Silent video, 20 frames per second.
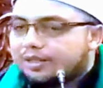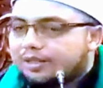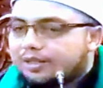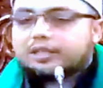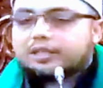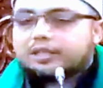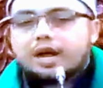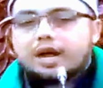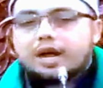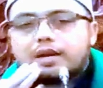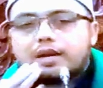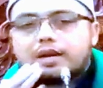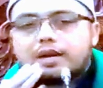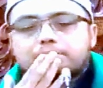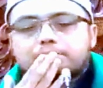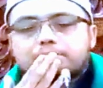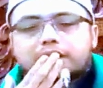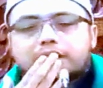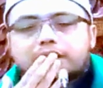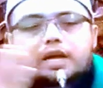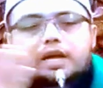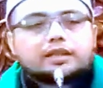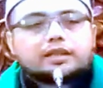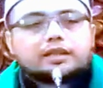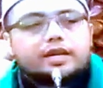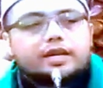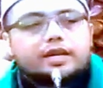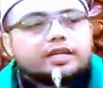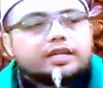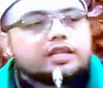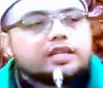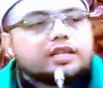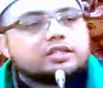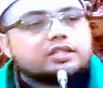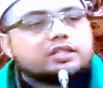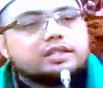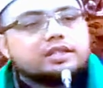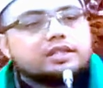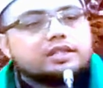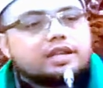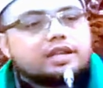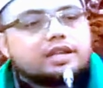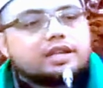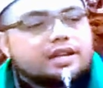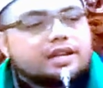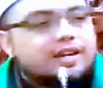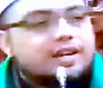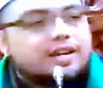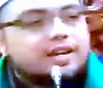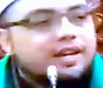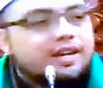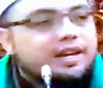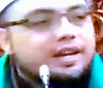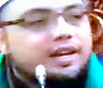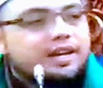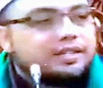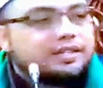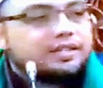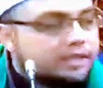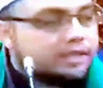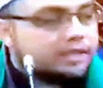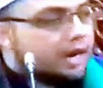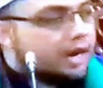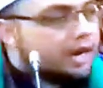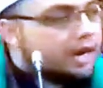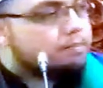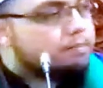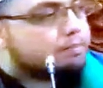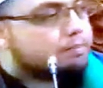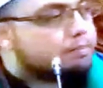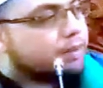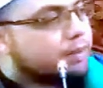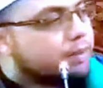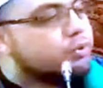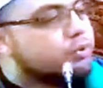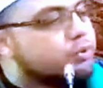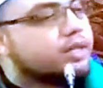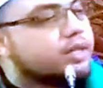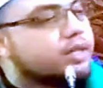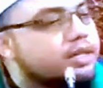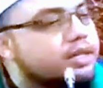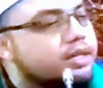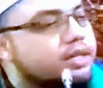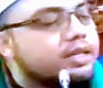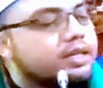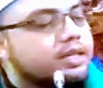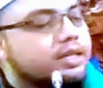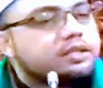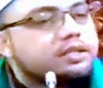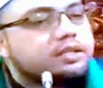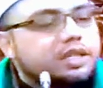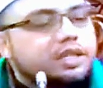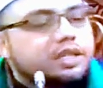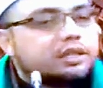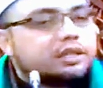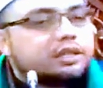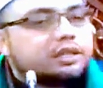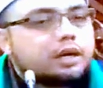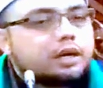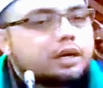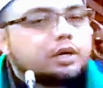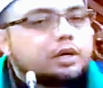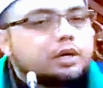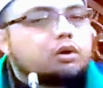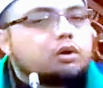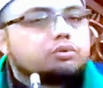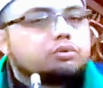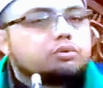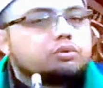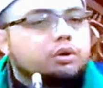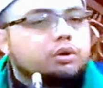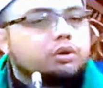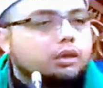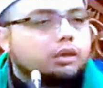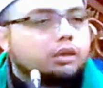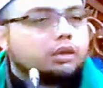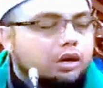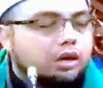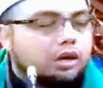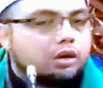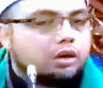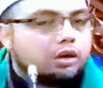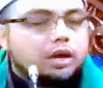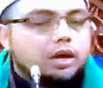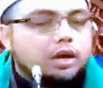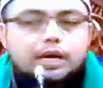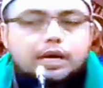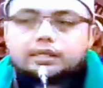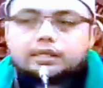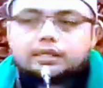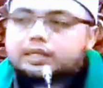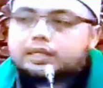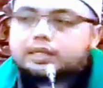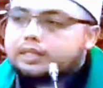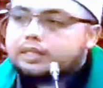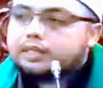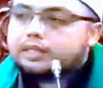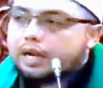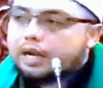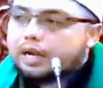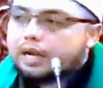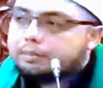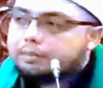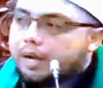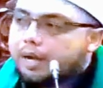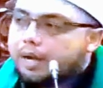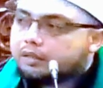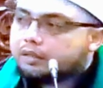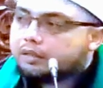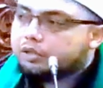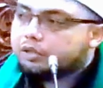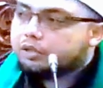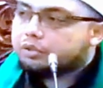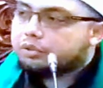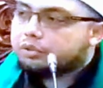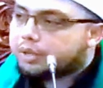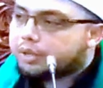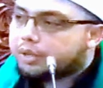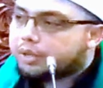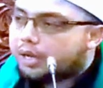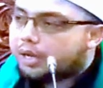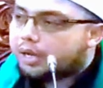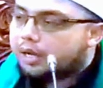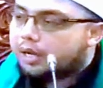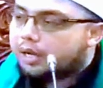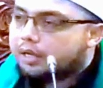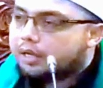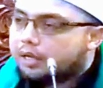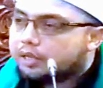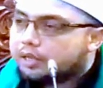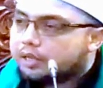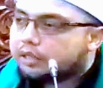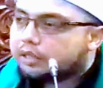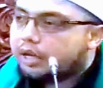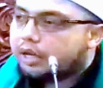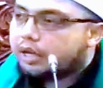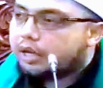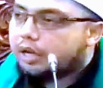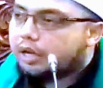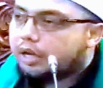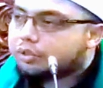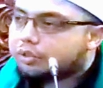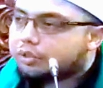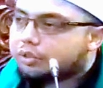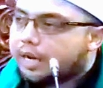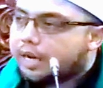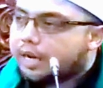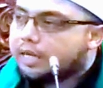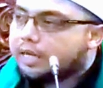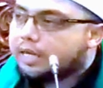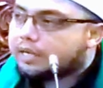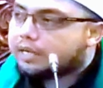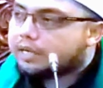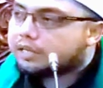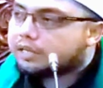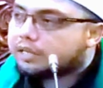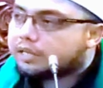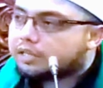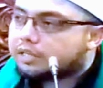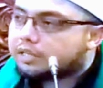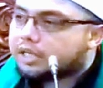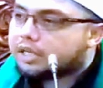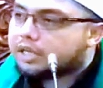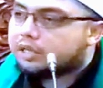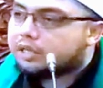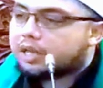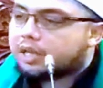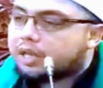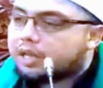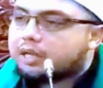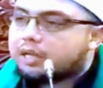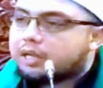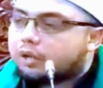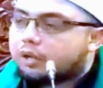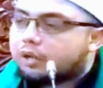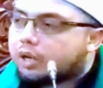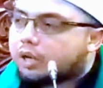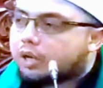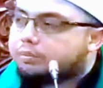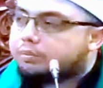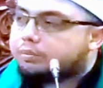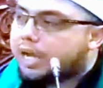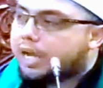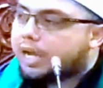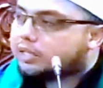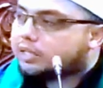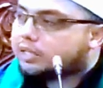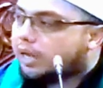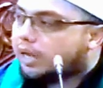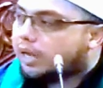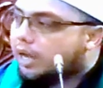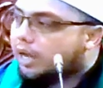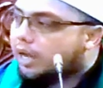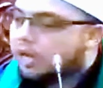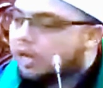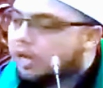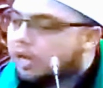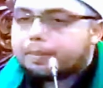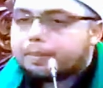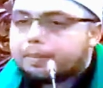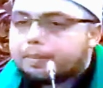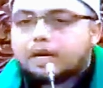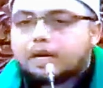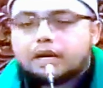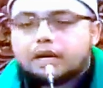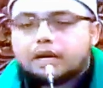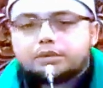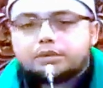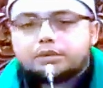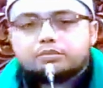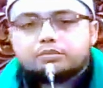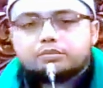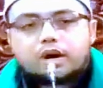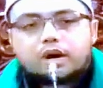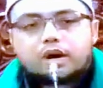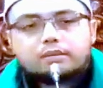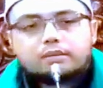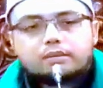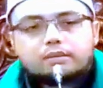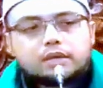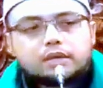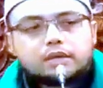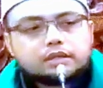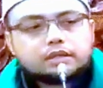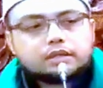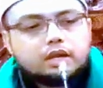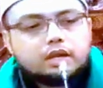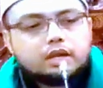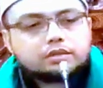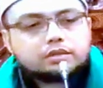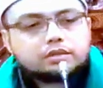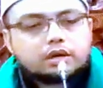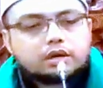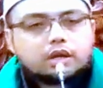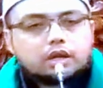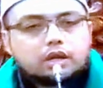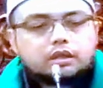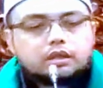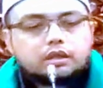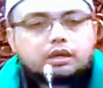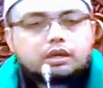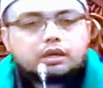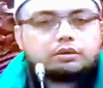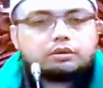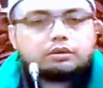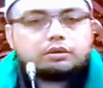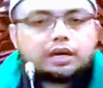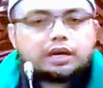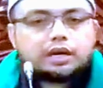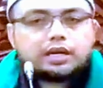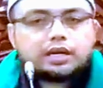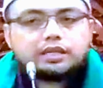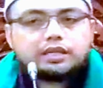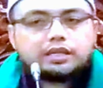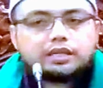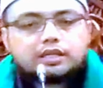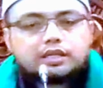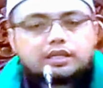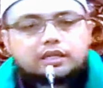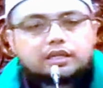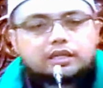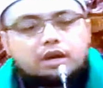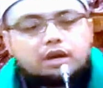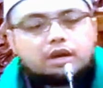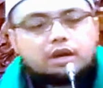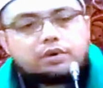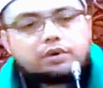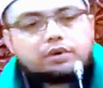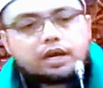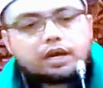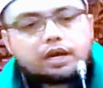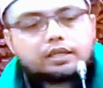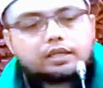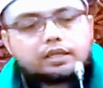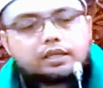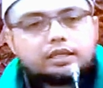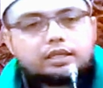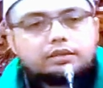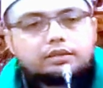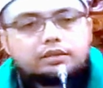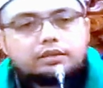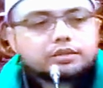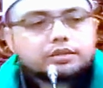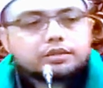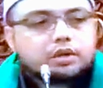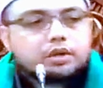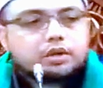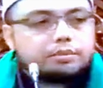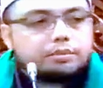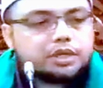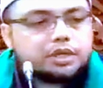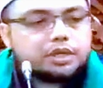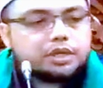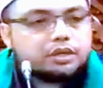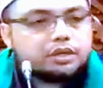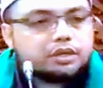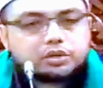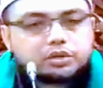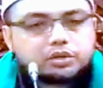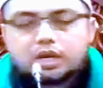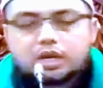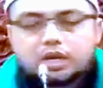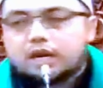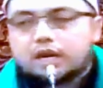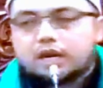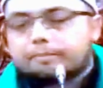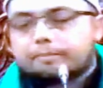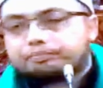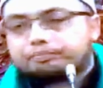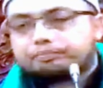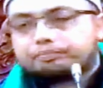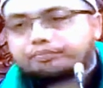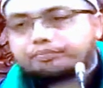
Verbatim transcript: Di dalam perkataan kita cinta, di dalam perbuatan kita cinta kepada Rasulullah, di dalam hati jua kita harus ada rasa cinta yang luar biasa kepada Nabi Muhammad sallallahu alaihi wa alihi wa sahbihi wasallam.